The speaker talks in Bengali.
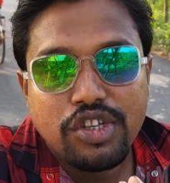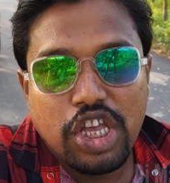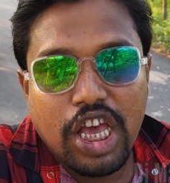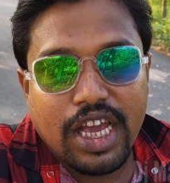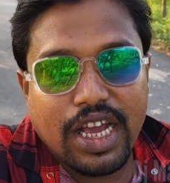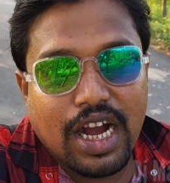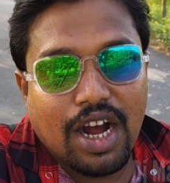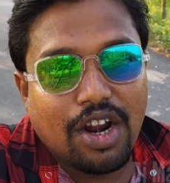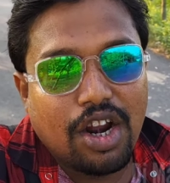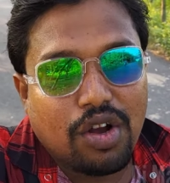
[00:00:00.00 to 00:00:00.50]

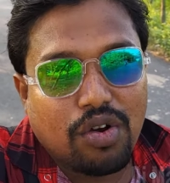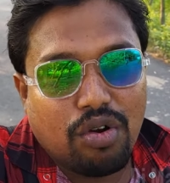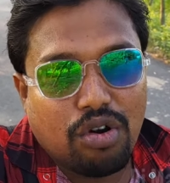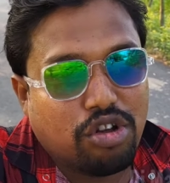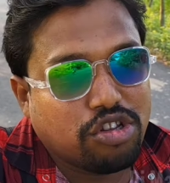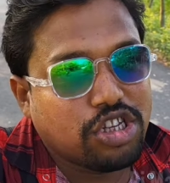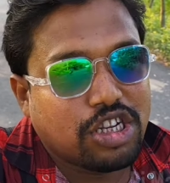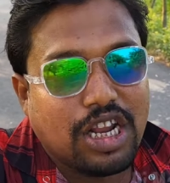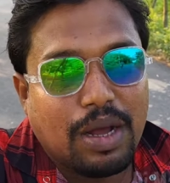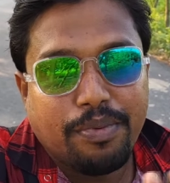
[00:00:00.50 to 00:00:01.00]
সেই কারণে
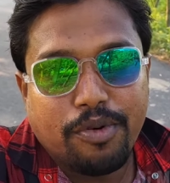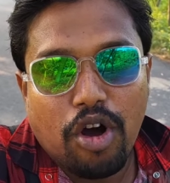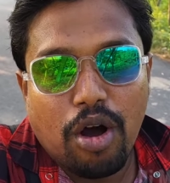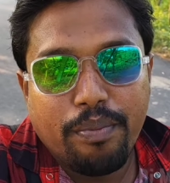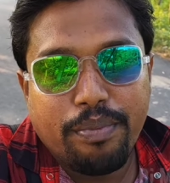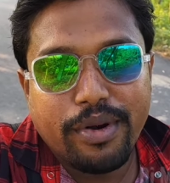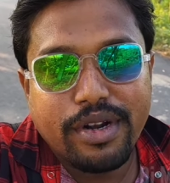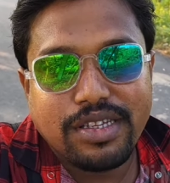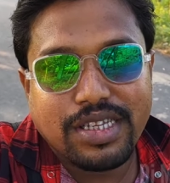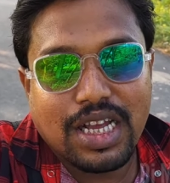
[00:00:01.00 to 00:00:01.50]
কোনো সেট
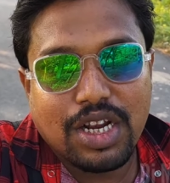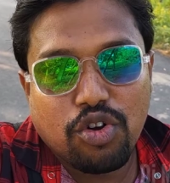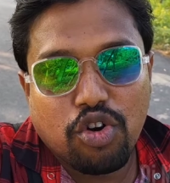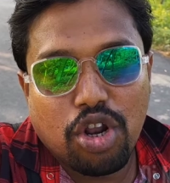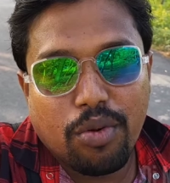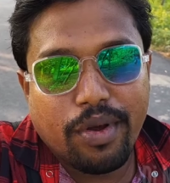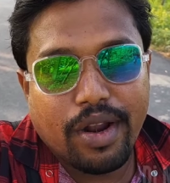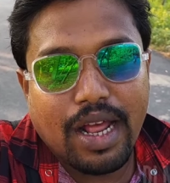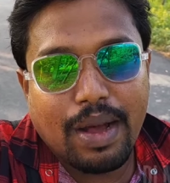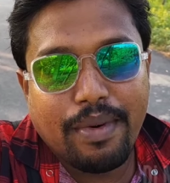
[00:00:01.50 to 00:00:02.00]
কম্পিটিশান
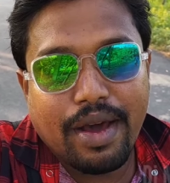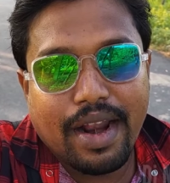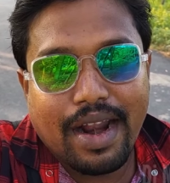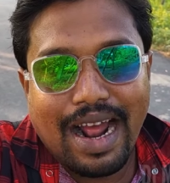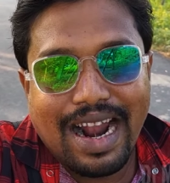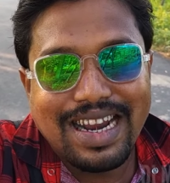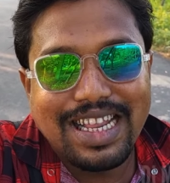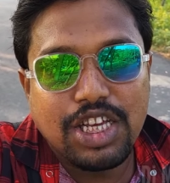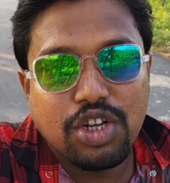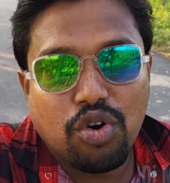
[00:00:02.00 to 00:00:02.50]
করবে না আমার
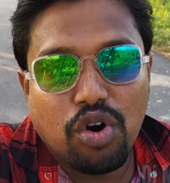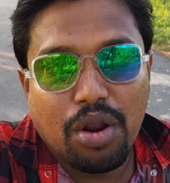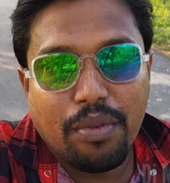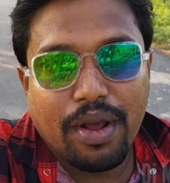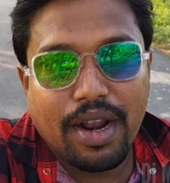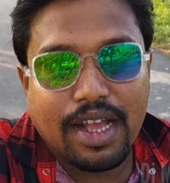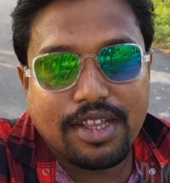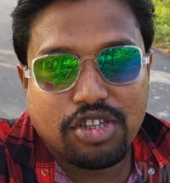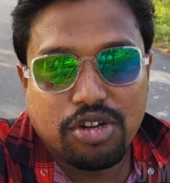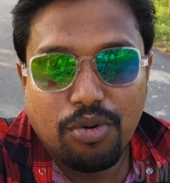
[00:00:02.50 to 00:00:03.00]
রানিং
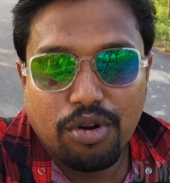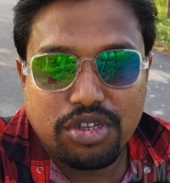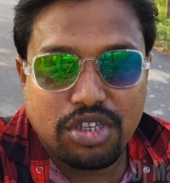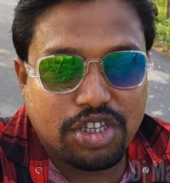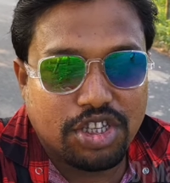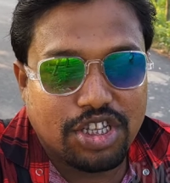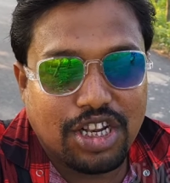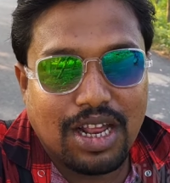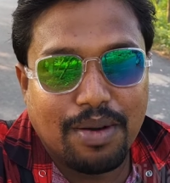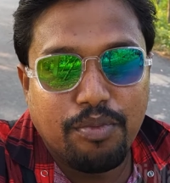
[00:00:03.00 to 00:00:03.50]
করবে না
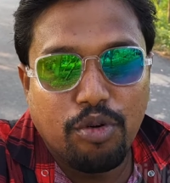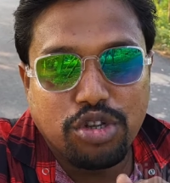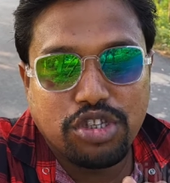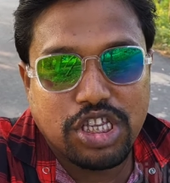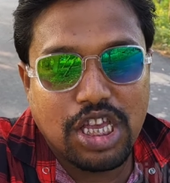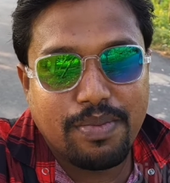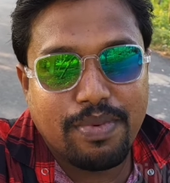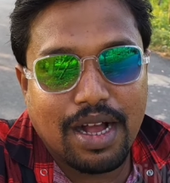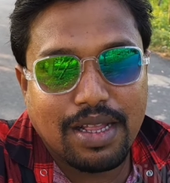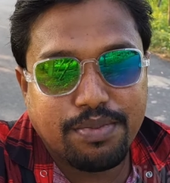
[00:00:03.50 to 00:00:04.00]
সমস্ত সেট আপ
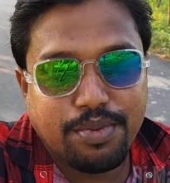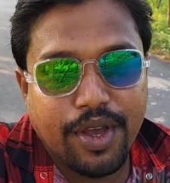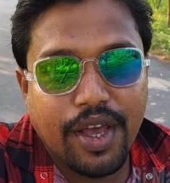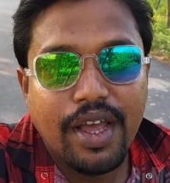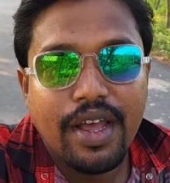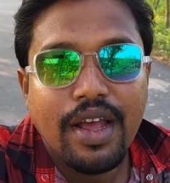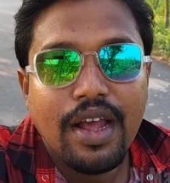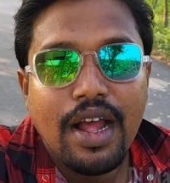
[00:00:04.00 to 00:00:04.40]
বসেই বাঁচবে